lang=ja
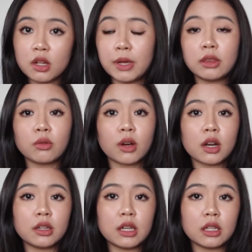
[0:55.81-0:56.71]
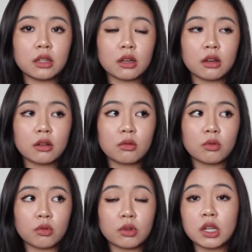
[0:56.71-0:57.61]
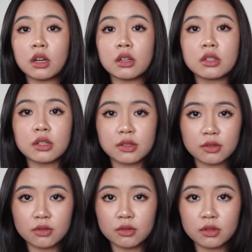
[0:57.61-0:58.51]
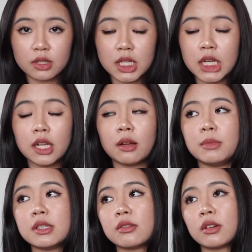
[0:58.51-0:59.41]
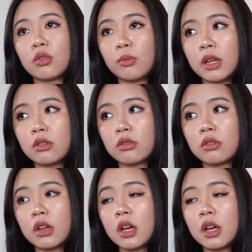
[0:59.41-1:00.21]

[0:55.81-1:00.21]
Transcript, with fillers: ベッドから出れたことに感謝する綺麗な水が飲める